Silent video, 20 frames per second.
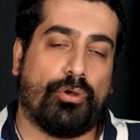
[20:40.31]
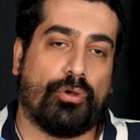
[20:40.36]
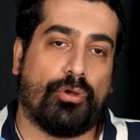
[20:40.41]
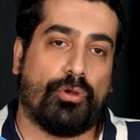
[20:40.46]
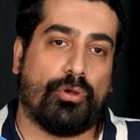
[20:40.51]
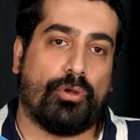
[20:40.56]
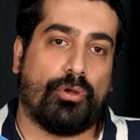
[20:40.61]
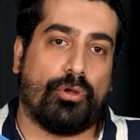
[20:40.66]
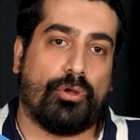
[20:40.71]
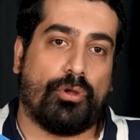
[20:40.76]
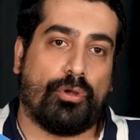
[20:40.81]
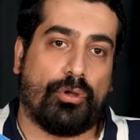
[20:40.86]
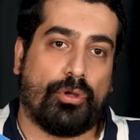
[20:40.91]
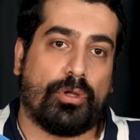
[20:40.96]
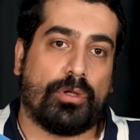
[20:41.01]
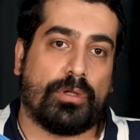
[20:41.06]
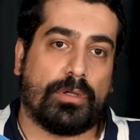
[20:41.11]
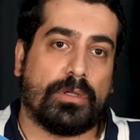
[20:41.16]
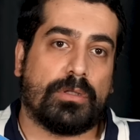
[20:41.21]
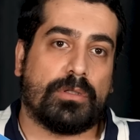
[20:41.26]
Yani Aynen.
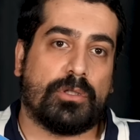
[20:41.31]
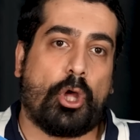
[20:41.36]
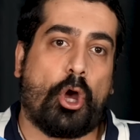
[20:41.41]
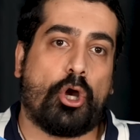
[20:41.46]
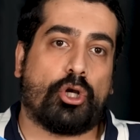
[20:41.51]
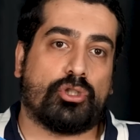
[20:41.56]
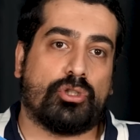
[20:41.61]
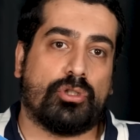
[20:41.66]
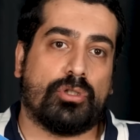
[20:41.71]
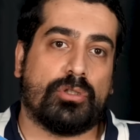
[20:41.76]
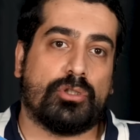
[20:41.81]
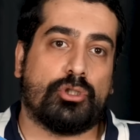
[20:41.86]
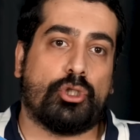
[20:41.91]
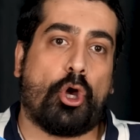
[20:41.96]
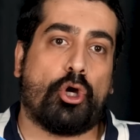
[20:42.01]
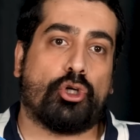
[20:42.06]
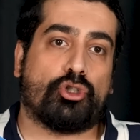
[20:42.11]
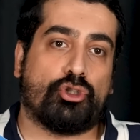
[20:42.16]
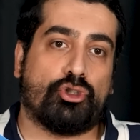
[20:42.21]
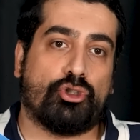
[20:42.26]
şampiyon 4. 4.
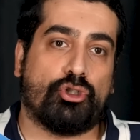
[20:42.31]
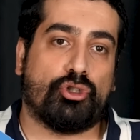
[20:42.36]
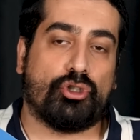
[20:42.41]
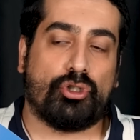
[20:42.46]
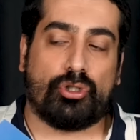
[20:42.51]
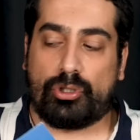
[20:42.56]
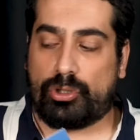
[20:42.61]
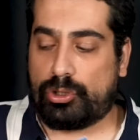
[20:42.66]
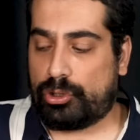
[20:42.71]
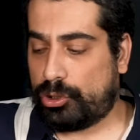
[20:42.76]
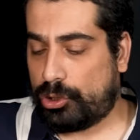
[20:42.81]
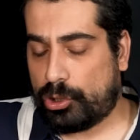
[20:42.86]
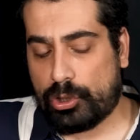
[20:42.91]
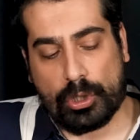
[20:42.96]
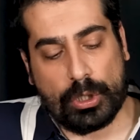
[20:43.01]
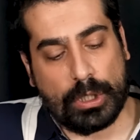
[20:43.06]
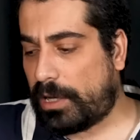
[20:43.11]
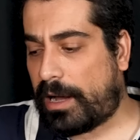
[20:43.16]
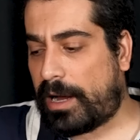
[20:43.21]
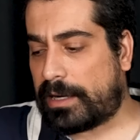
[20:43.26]
Dördüncü lig evet. işte ya.
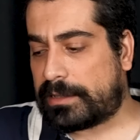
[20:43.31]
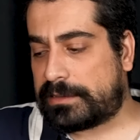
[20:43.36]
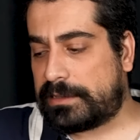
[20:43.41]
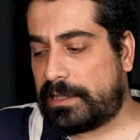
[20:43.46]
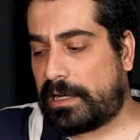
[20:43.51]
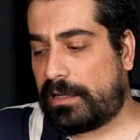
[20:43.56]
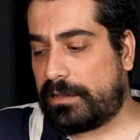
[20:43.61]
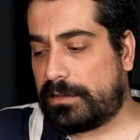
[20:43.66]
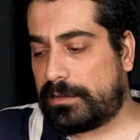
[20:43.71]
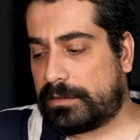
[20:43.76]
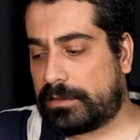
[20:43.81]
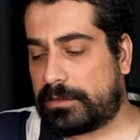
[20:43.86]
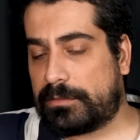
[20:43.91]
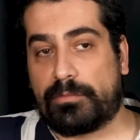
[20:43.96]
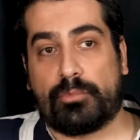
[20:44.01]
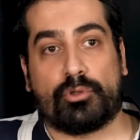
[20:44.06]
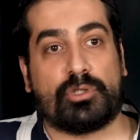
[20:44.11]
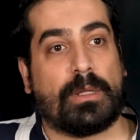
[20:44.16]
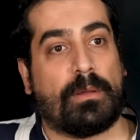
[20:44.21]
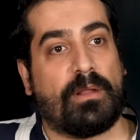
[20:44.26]
Arsenal
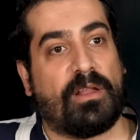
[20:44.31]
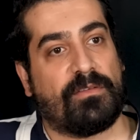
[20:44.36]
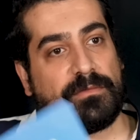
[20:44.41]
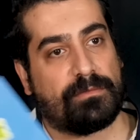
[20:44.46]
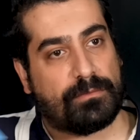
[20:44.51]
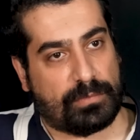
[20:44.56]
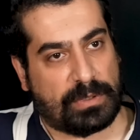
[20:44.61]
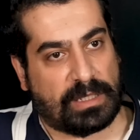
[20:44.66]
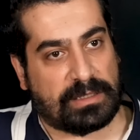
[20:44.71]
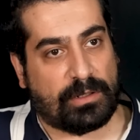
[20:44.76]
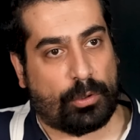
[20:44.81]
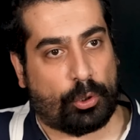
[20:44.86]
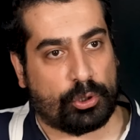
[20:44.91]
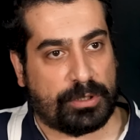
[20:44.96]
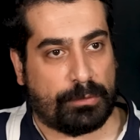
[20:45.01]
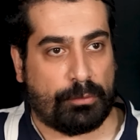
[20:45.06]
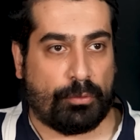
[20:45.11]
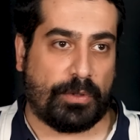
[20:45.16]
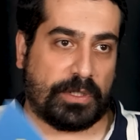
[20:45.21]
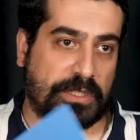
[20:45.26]
muhtemelen zaten
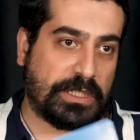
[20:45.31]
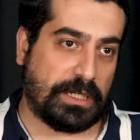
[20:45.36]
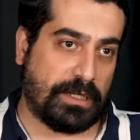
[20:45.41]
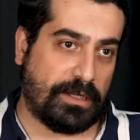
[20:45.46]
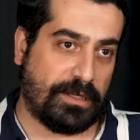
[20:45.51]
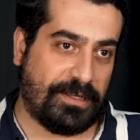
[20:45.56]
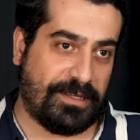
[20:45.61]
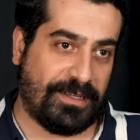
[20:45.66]
hoca bu maça